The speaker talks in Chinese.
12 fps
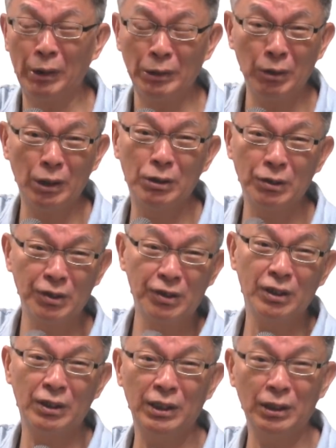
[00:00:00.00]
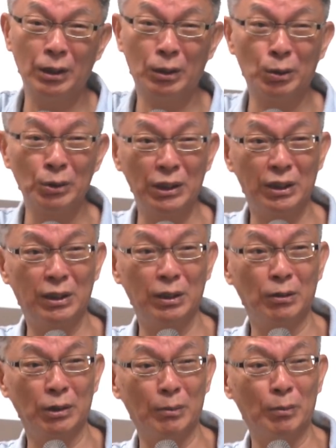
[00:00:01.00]
本源就是设立一个公理系
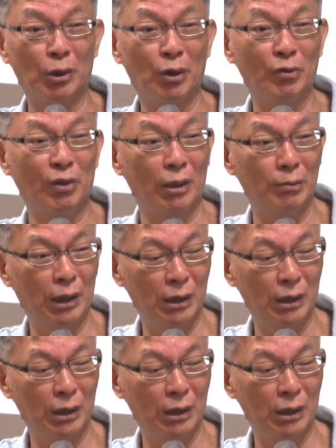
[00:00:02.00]
统的模仿，